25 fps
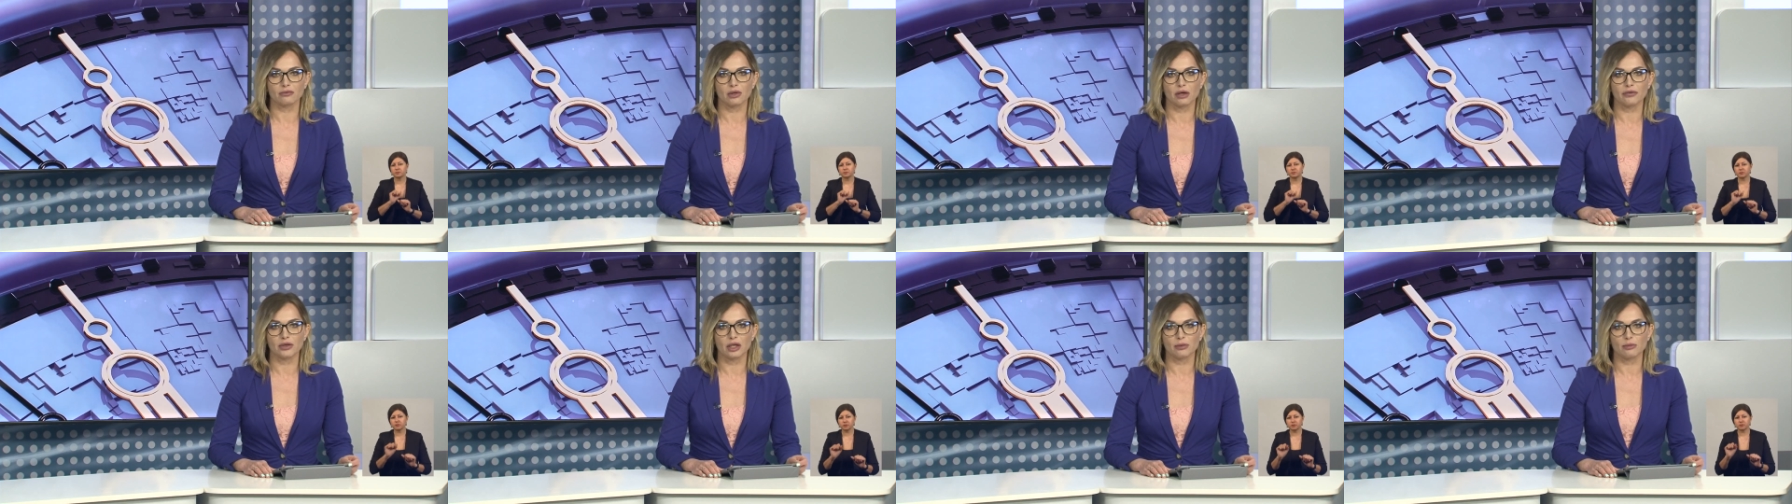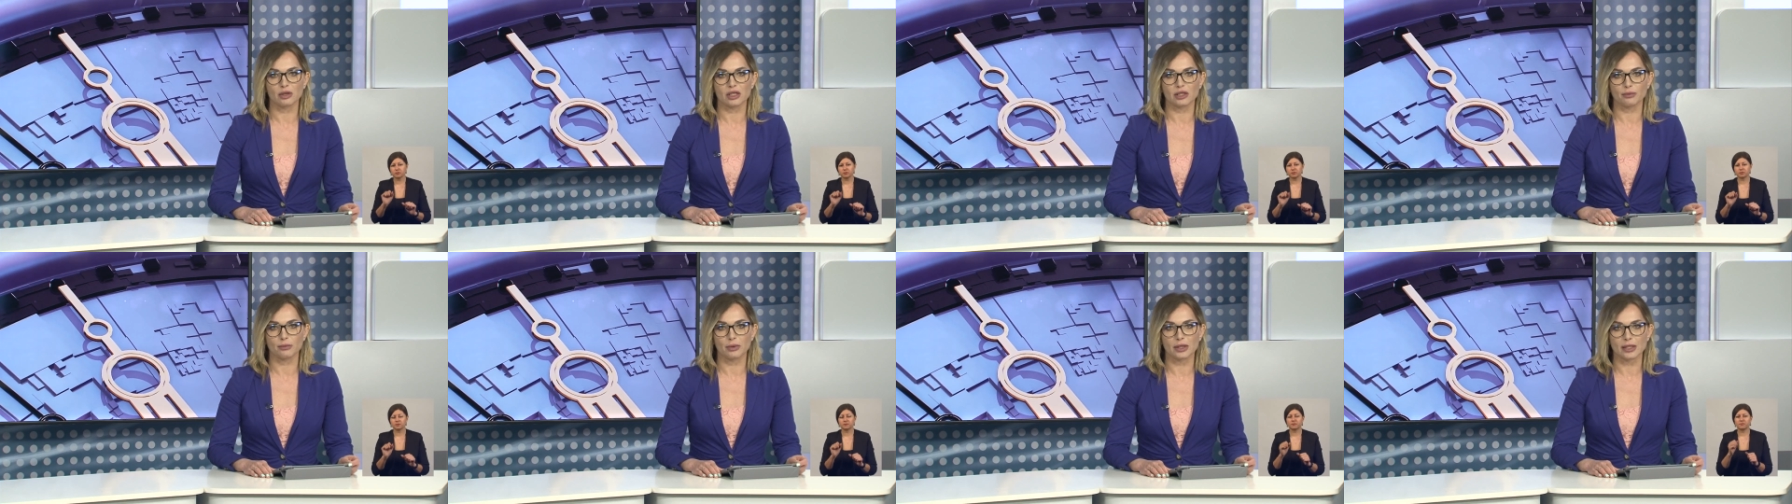во
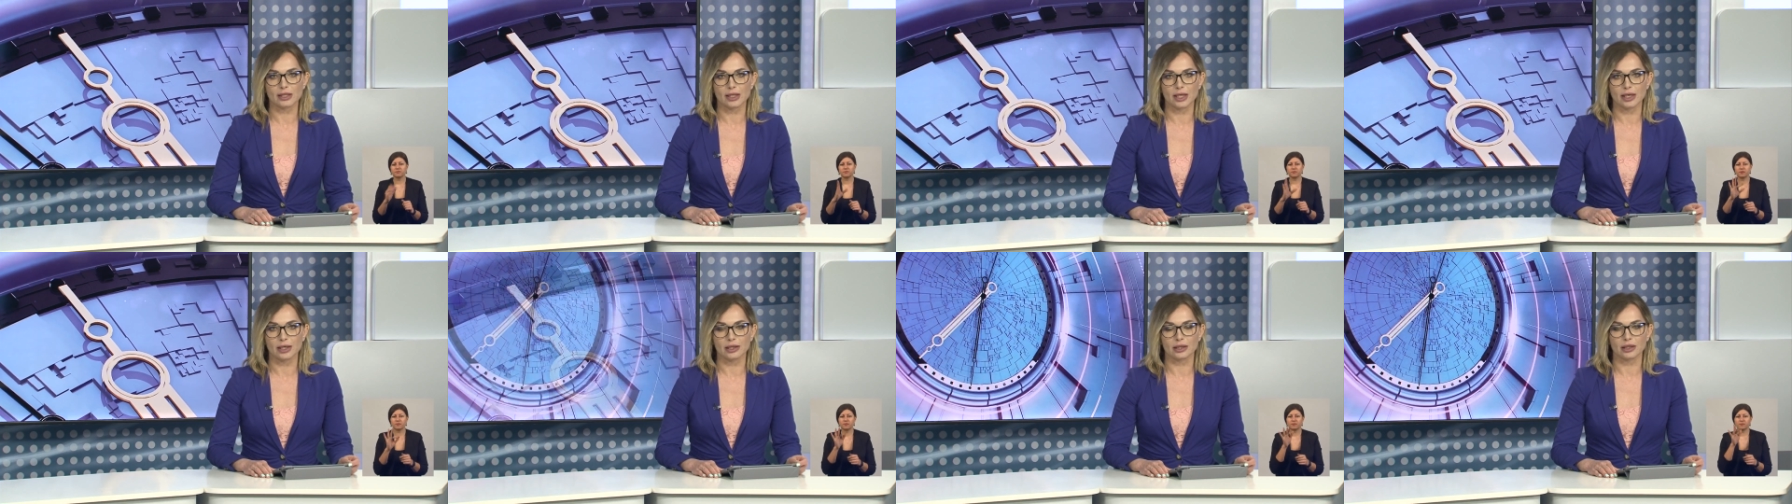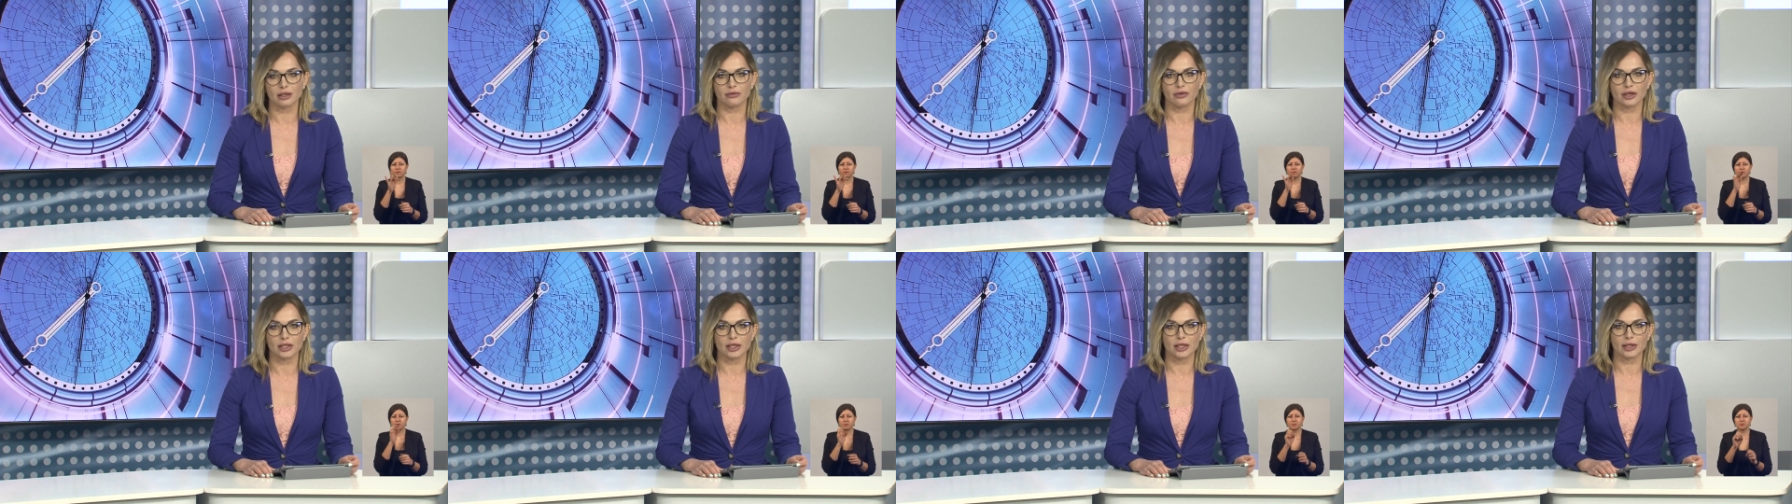время
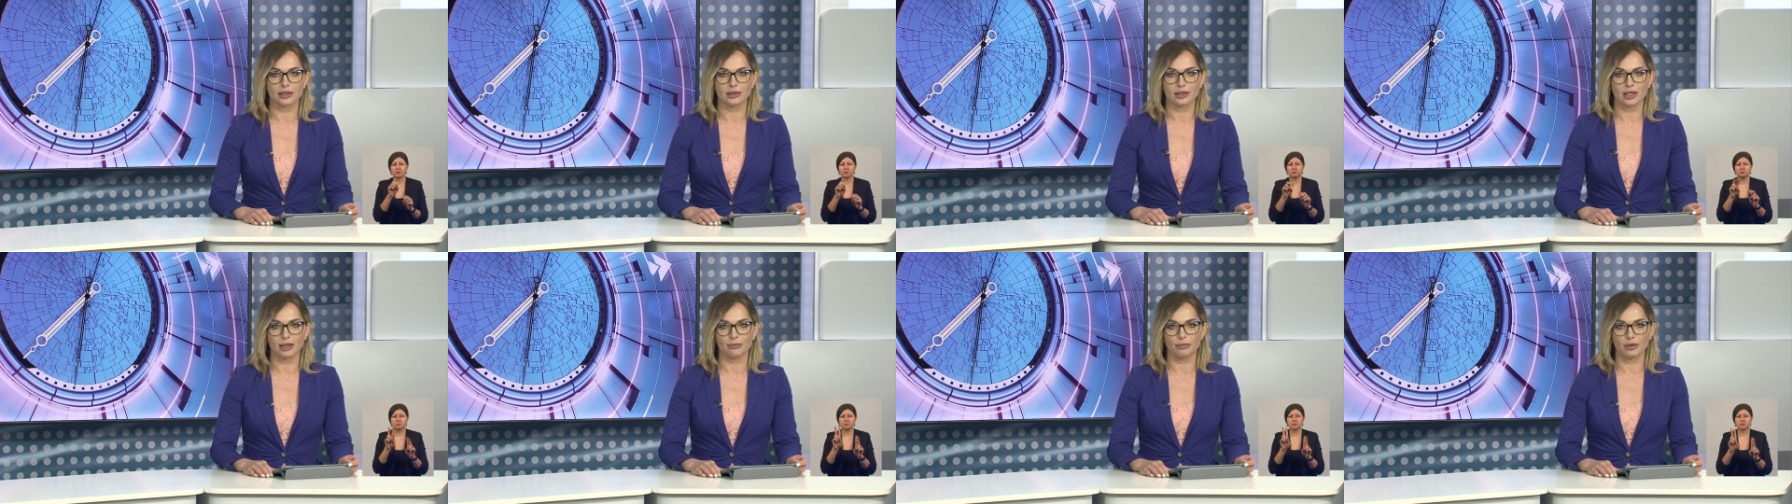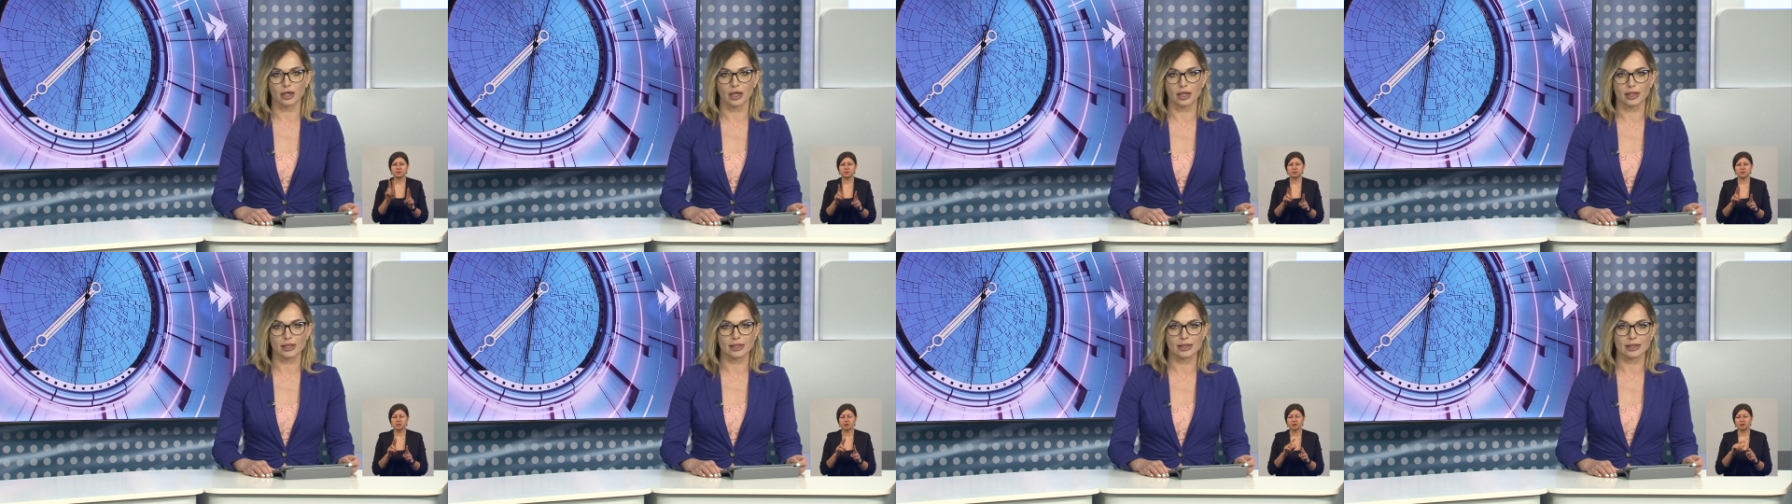специальной военной
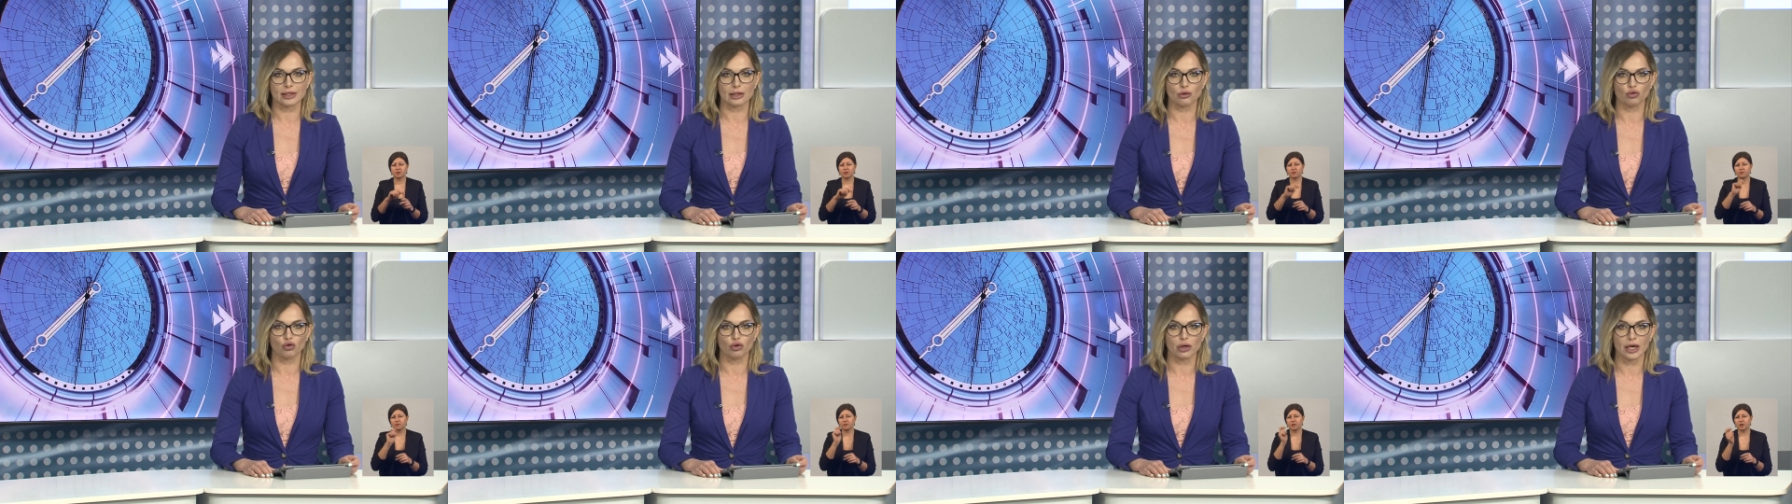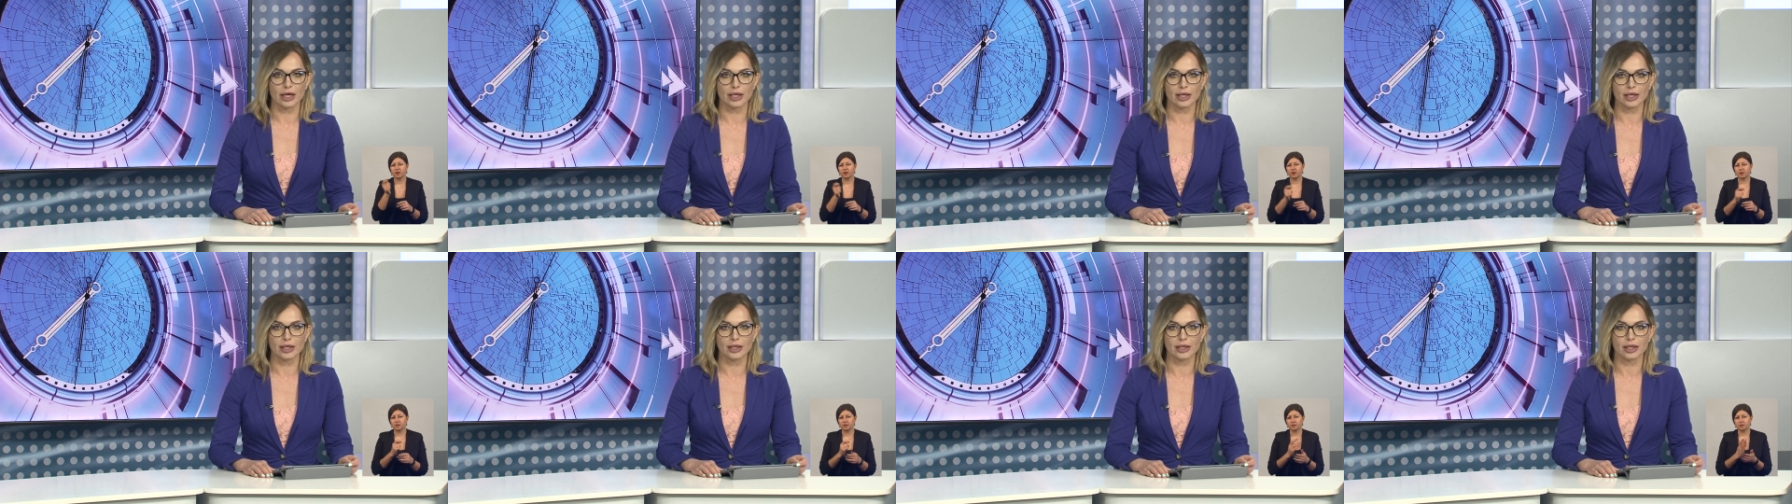операции на
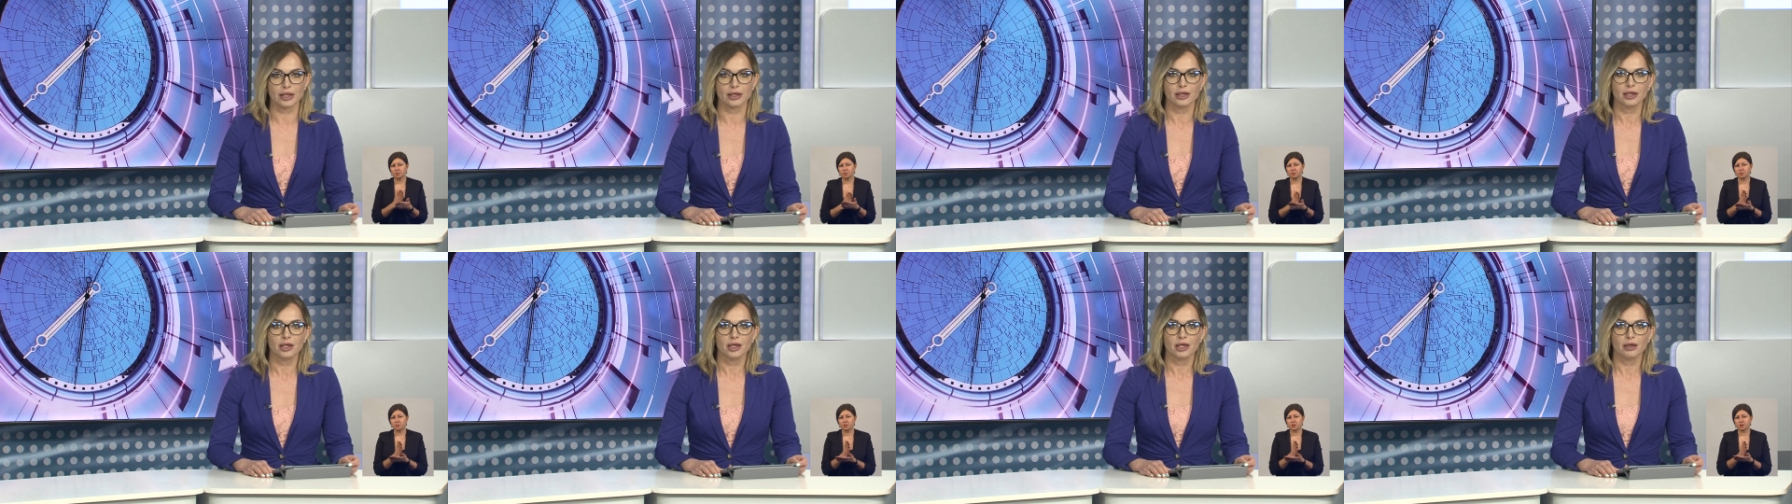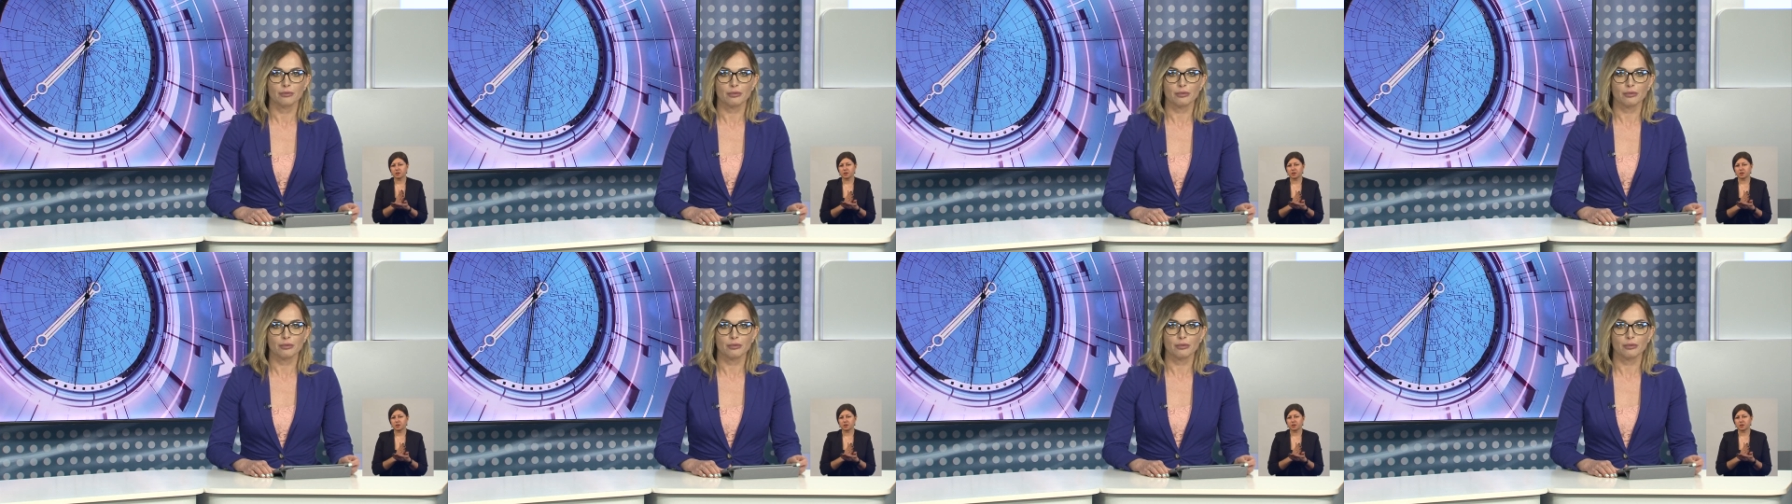Украине,